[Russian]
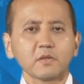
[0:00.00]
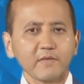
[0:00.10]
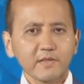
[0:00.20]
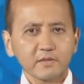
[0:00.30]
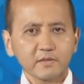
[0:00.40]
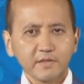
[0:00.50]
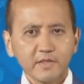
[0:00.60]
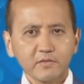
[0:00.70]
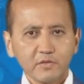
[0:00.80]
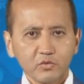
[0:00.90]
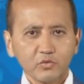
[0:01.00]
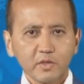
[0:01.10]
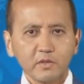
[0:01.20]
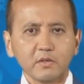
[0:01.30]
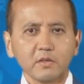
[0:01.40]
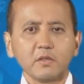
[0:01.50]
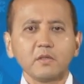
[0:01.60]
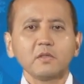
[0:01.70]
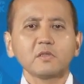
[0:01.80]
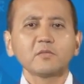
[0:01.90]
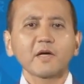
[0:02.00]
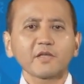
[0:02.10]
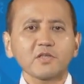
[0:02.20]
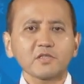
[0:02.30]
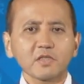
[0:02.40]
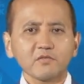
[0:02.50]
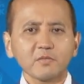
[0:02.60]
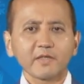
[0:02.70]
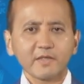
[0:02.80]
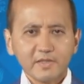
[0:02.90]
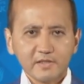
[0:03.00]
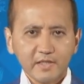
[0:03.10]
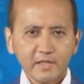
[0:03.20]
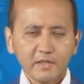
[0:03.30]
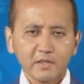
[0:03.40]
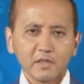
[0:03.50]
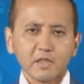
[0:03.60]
23 июня демократические выборы Казахстана